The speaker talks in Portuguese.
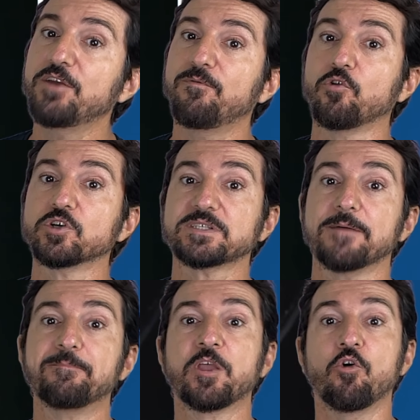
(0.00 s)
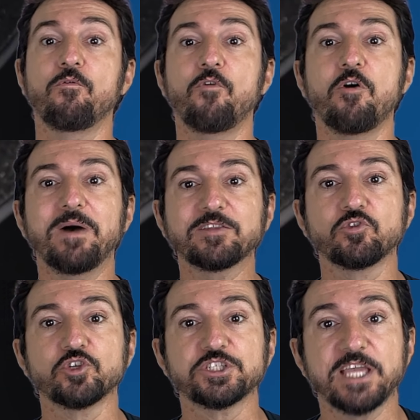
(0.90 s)
e força. O formato
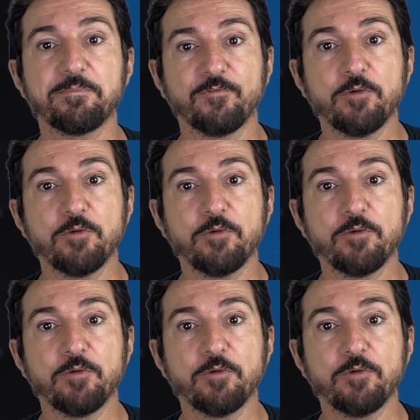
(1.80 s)
do shape